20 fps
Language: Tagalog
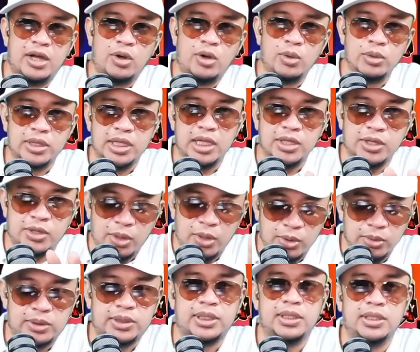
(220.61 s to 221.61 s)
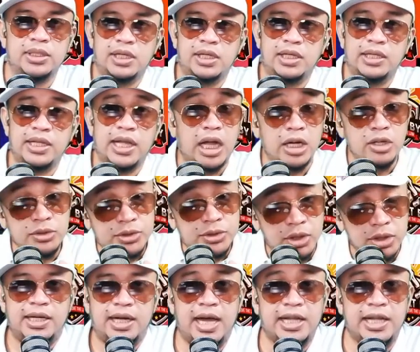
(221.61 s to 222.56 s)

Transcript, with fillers: quote-unquote uh, nakalusot